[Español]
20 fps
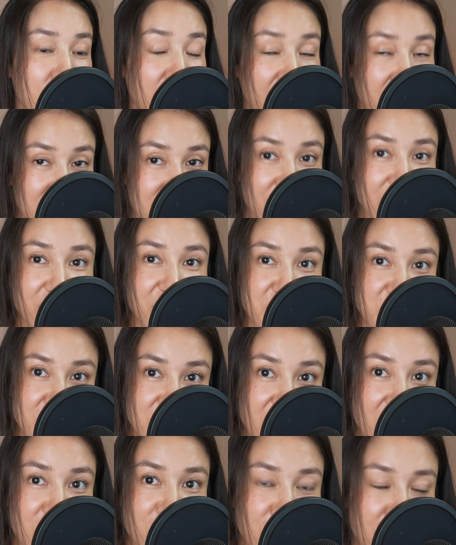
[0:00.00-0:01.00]
gente que
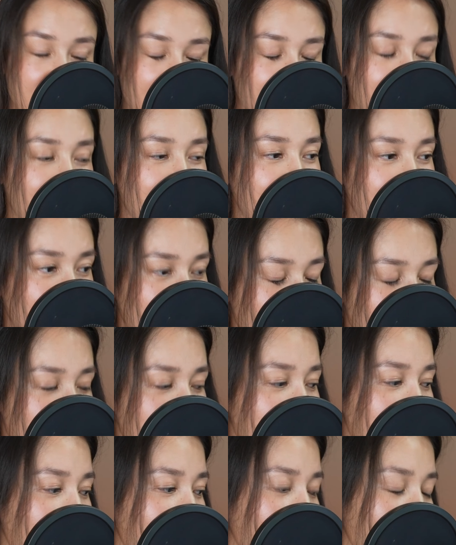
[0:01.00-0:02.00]
estafa, gente que
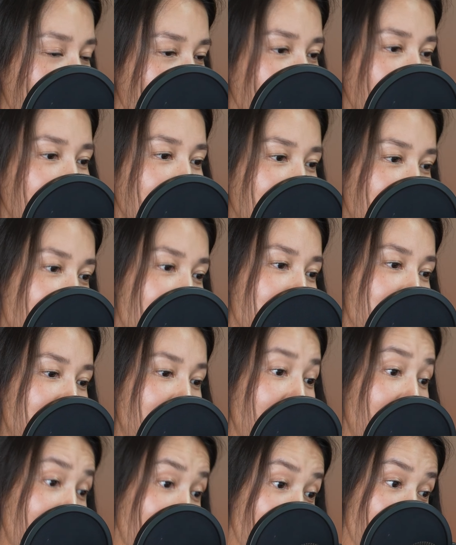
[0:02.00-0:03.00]
engaña, gente que te quiere ver
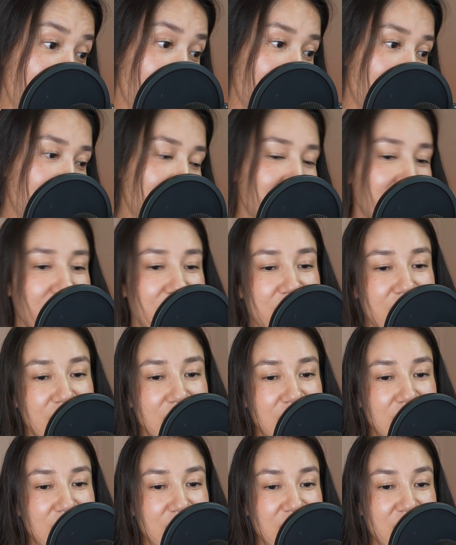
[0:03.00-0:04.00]
la cara,
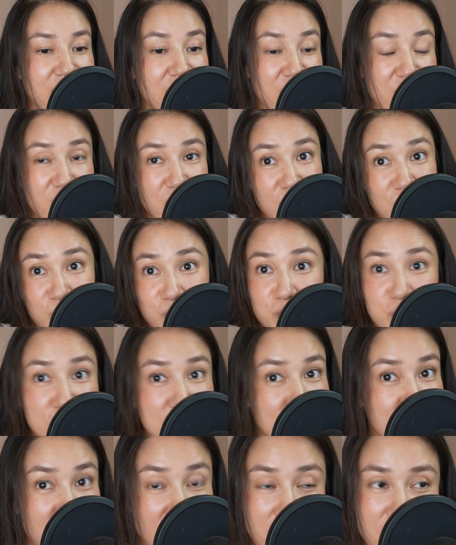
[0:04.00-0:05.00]

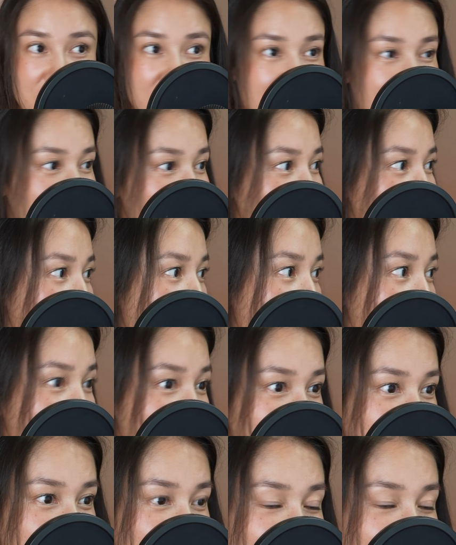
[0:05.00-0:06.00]
pues va a haber en tu país,